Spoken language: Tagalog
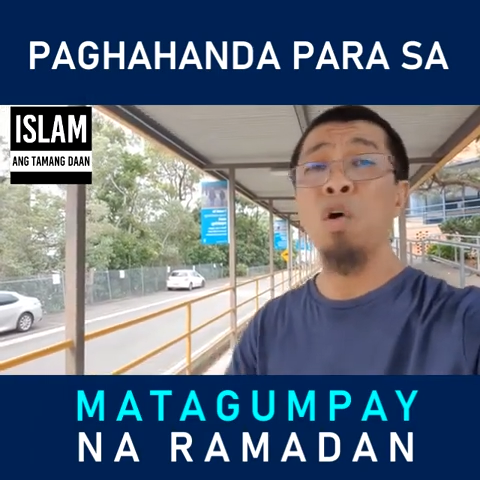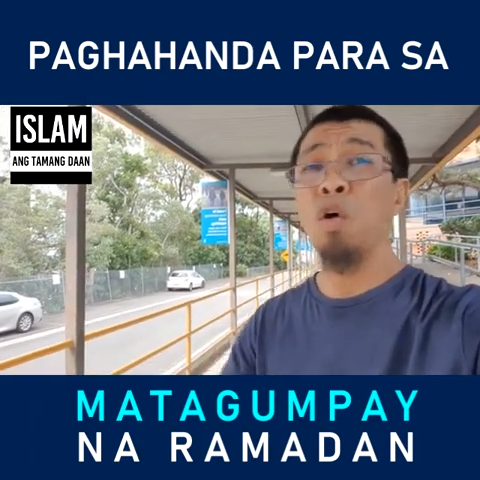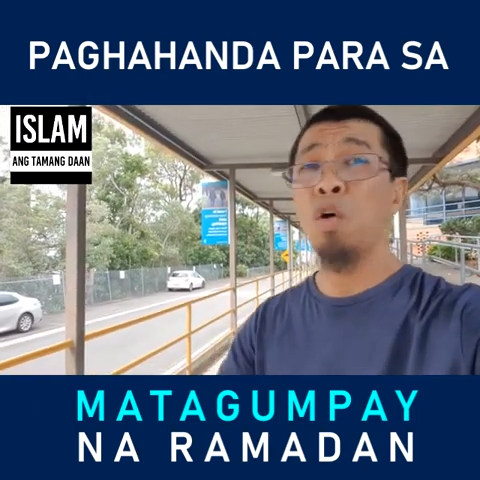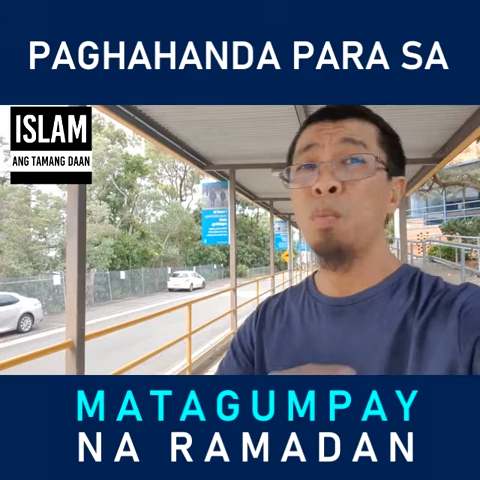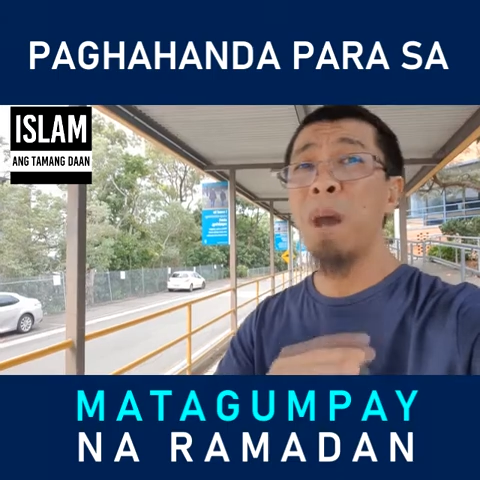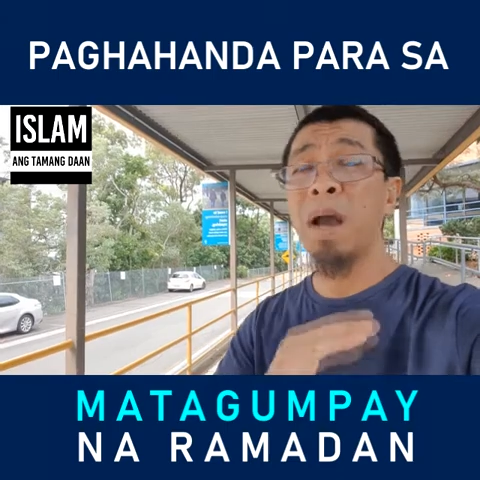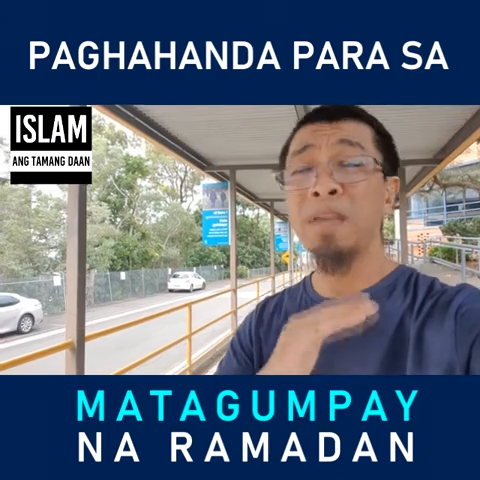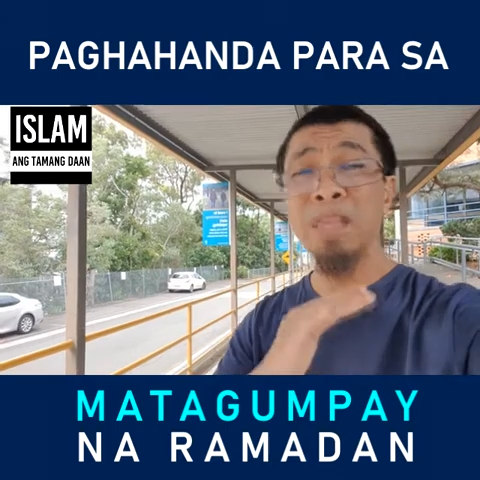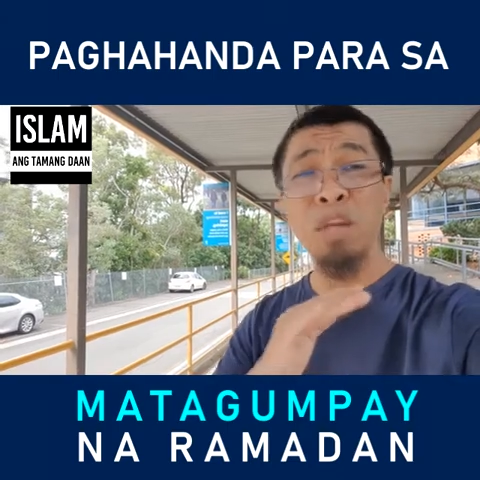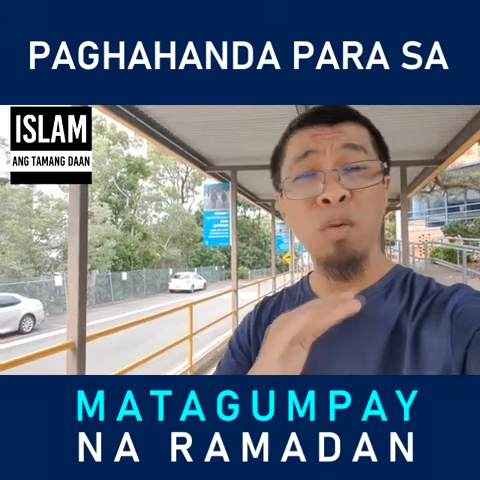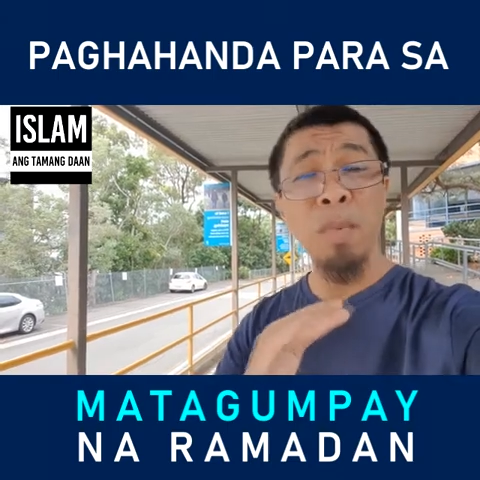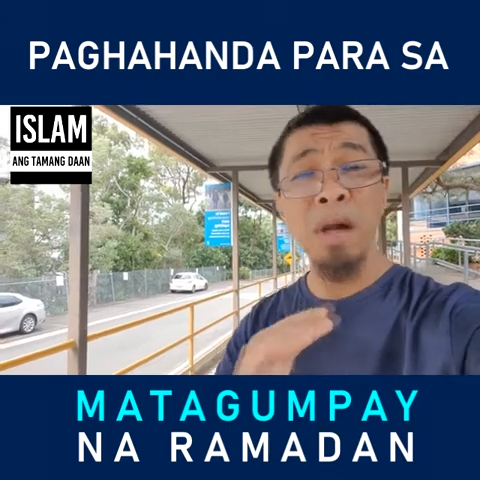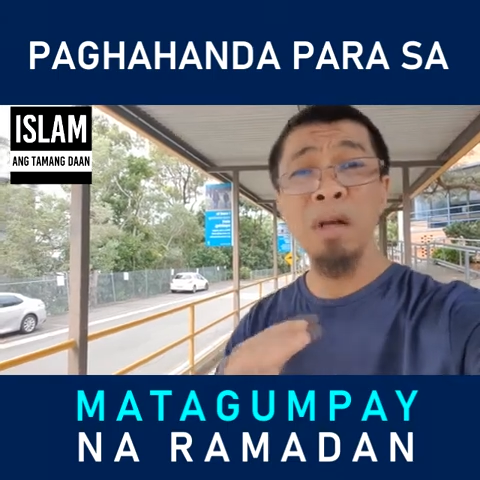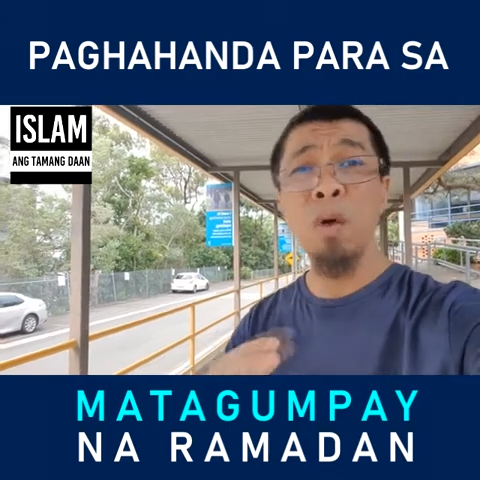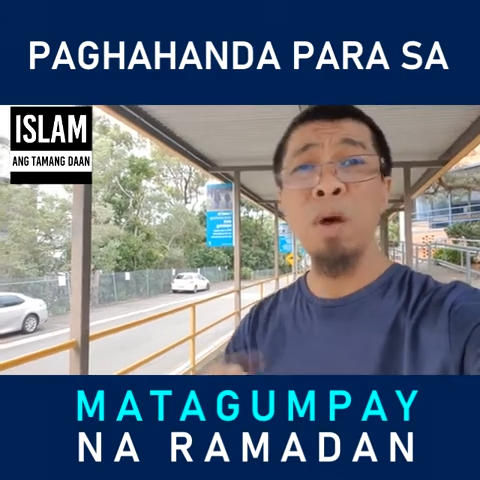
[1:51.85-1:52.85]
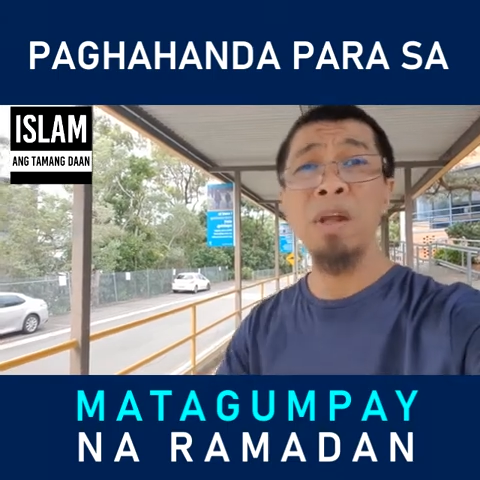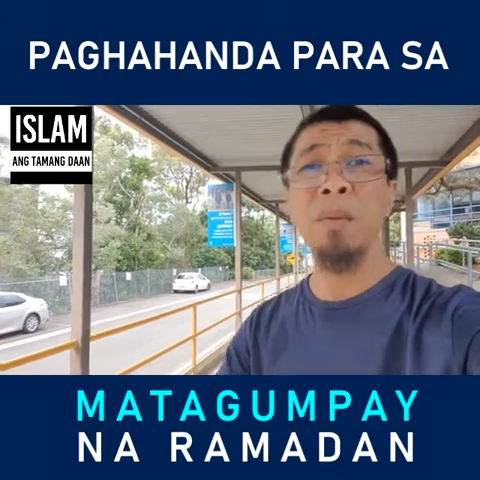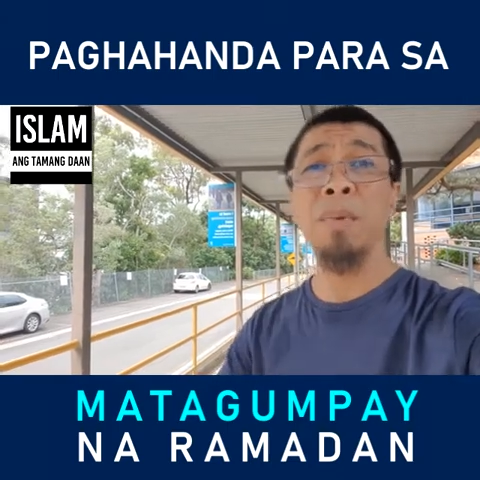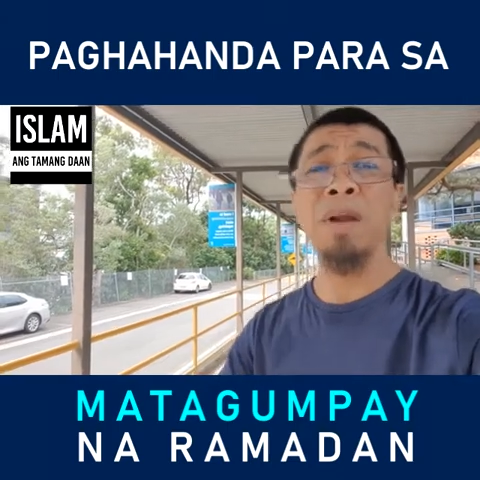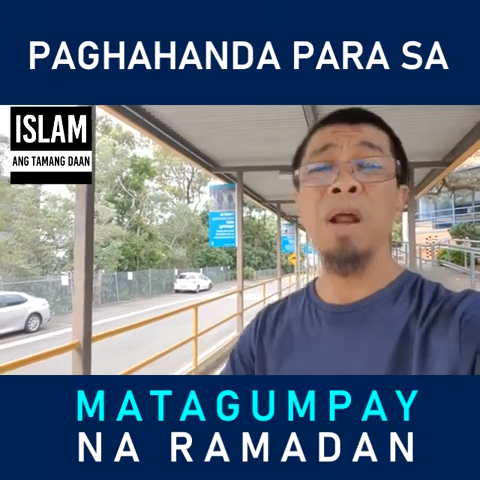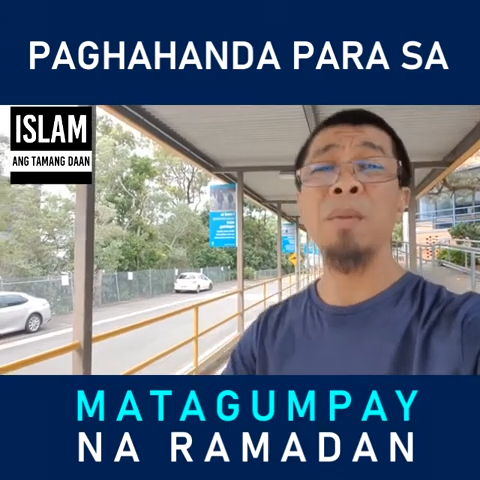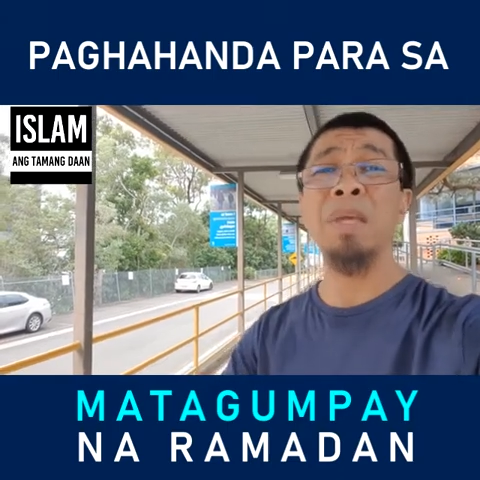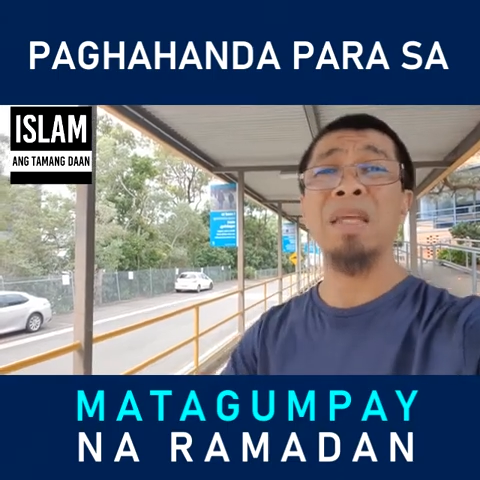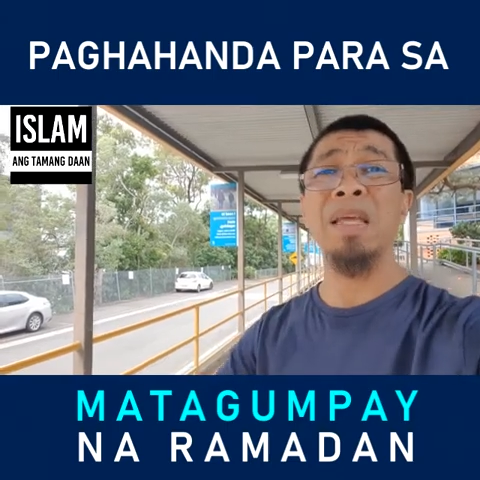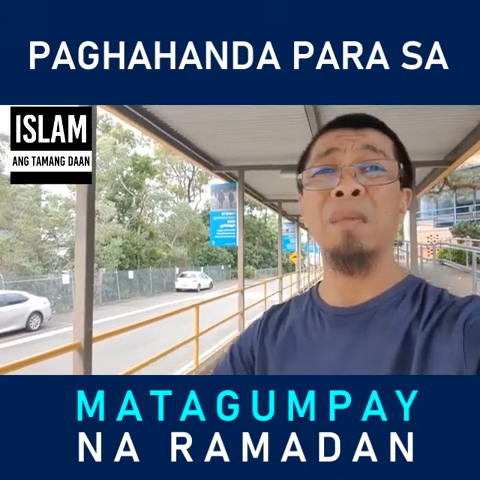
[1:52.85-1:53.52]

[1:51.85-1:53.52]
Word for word: o bakit tayo gumagawa ng maraming